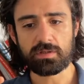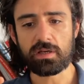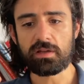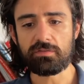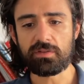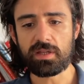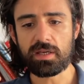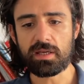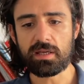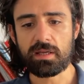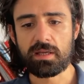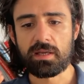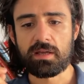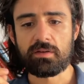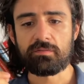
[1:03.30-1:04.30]
alla
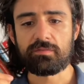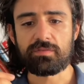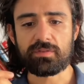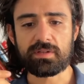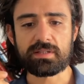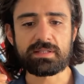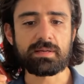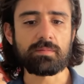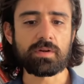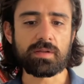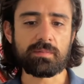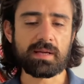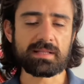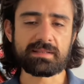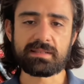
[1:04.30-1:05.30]
fine siamo
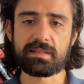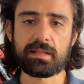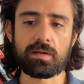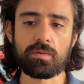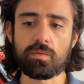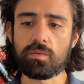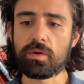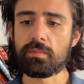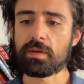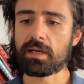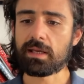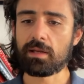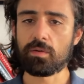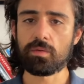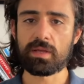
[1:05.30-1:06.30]
rimasti da lui
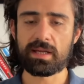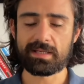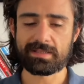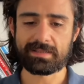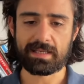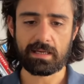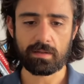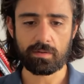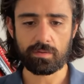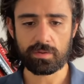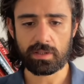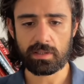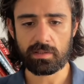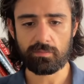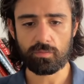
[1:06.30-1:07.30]
perché lui era stanco
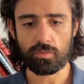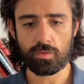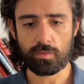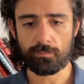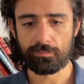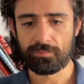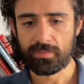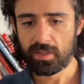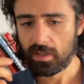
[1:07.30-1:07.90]
dal lavoro.